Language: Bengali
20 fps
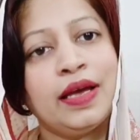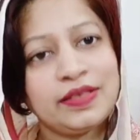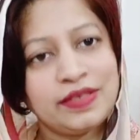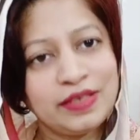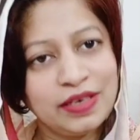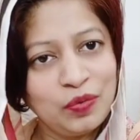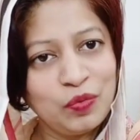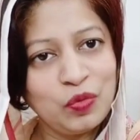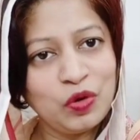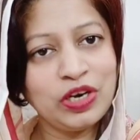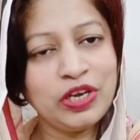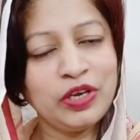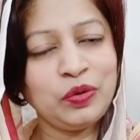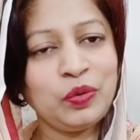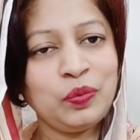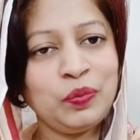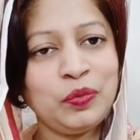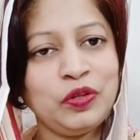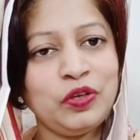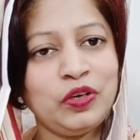আসসালামু
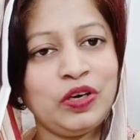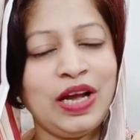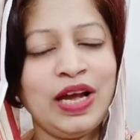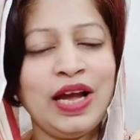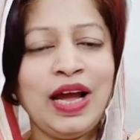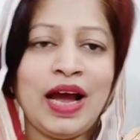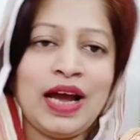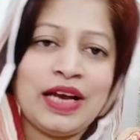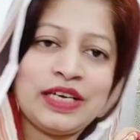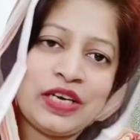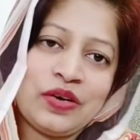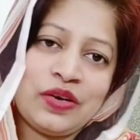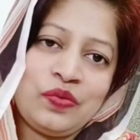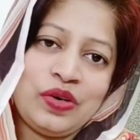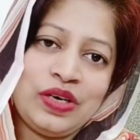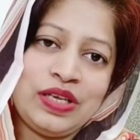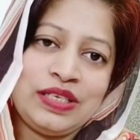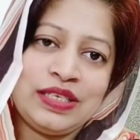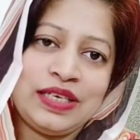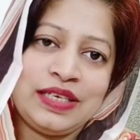আলাইকুম বন্ধুরা আশা
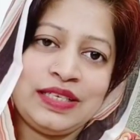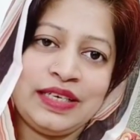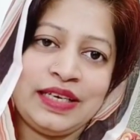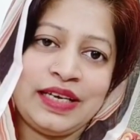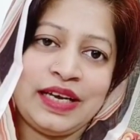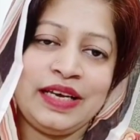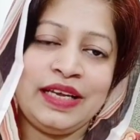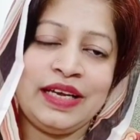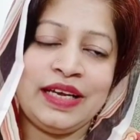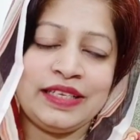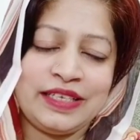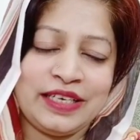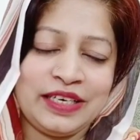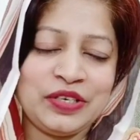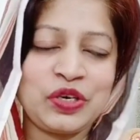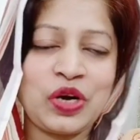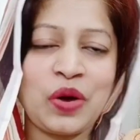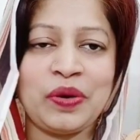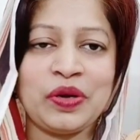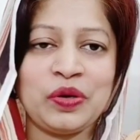করি যে যেখানে
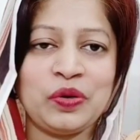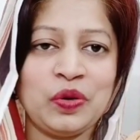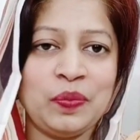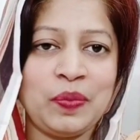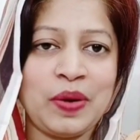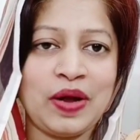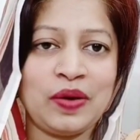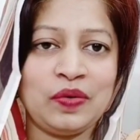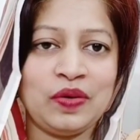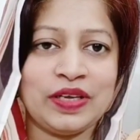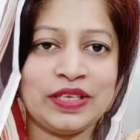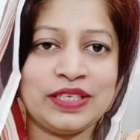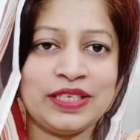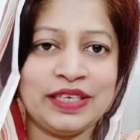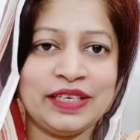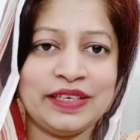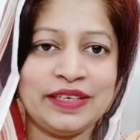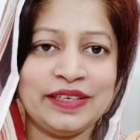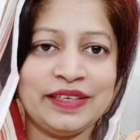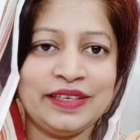আছেন সবাই খুব ভালো
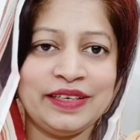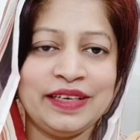আছেন